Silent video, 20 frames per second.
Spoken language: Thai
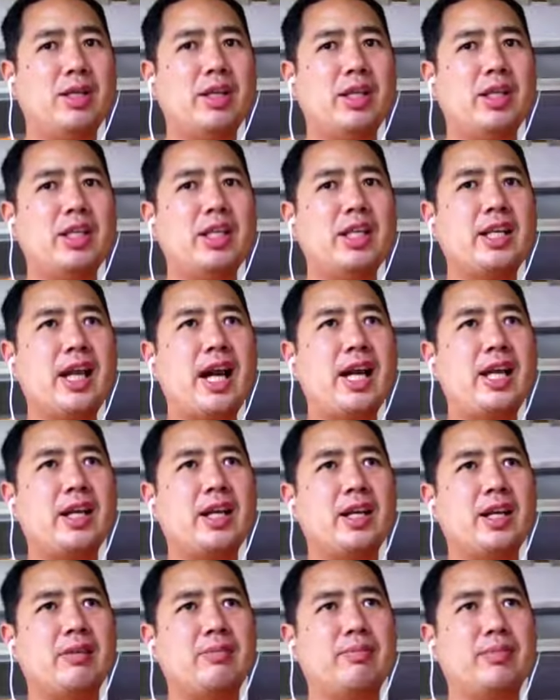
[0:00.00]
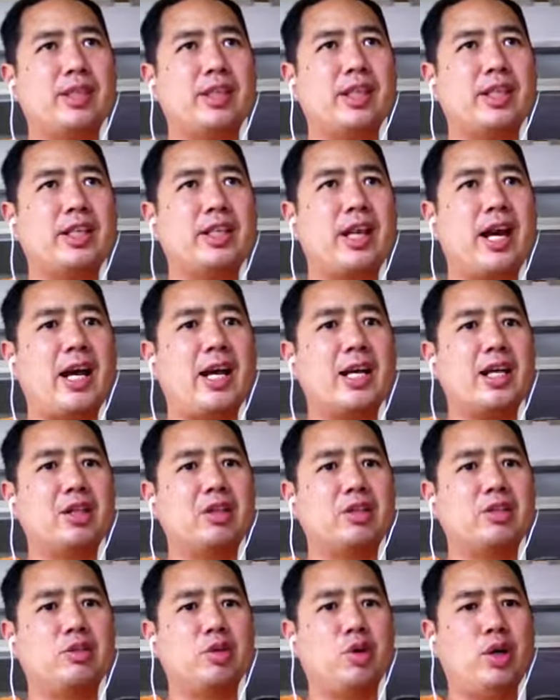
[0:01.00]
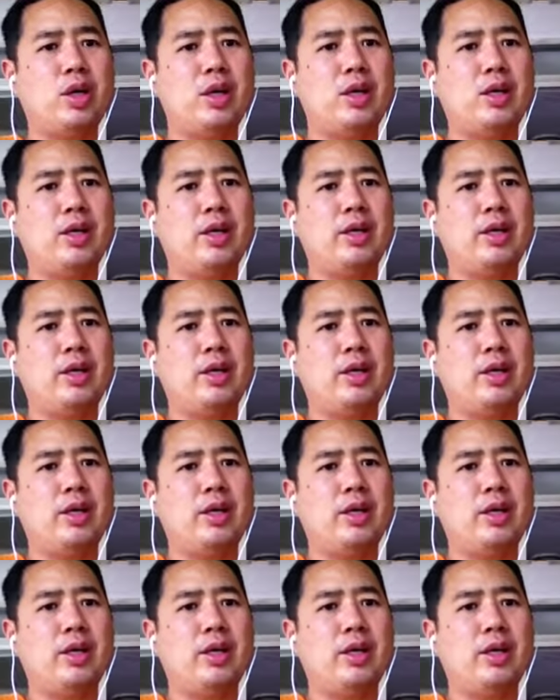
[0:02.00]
อิคิไกครับอิคิไกหรือว่า